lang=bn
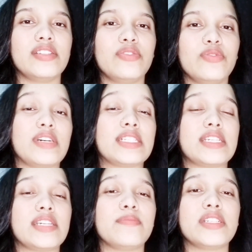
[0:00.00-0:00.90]
তো আজকে
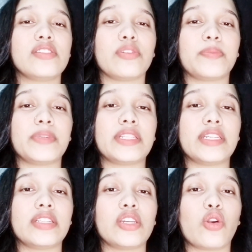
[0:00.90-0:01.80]
আমি যে টপিকটা
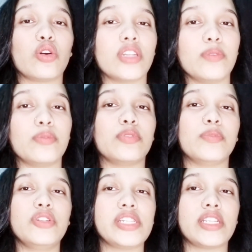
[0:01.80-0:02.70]
নিয়ে কথা বলবো
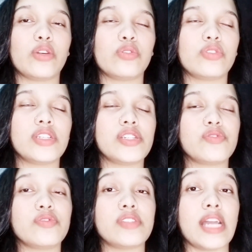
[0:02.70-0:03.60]
সেটা হচ্ছে
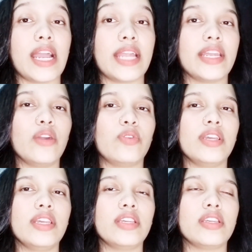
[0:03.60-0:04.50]
শিশুর ডায়রিয়া হলে
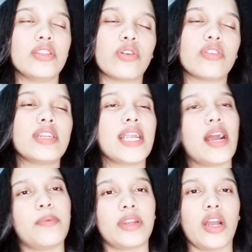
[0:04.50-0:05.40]
কী ধরনের
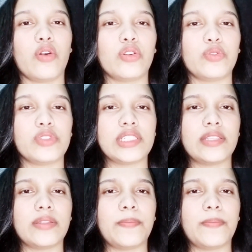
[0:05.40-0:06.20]
খাবার খাওয়ানো উচিত